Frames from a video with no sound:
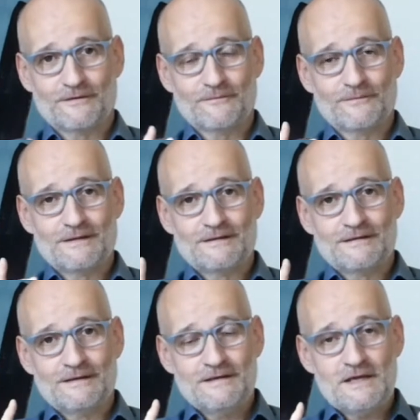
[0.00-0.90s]
äh,
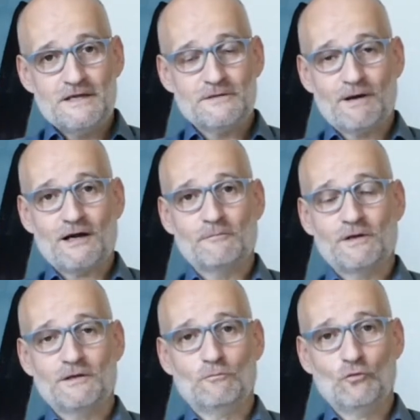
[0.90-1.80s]
ich mache mir
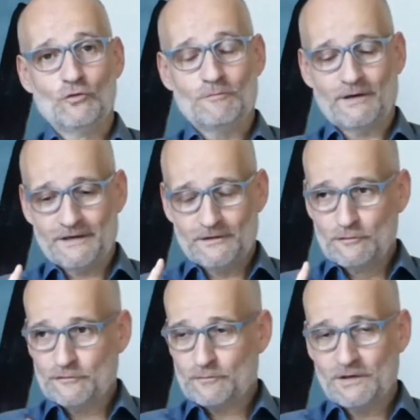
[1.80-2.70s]
die Mühe, bei den
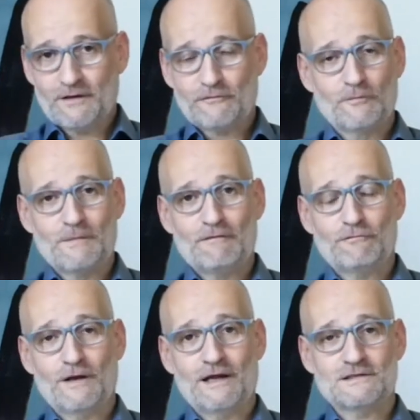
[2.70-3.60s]
Luftbildern vom
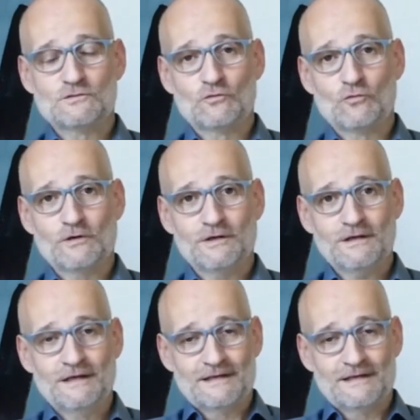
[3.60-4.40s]
RVR zu gucken,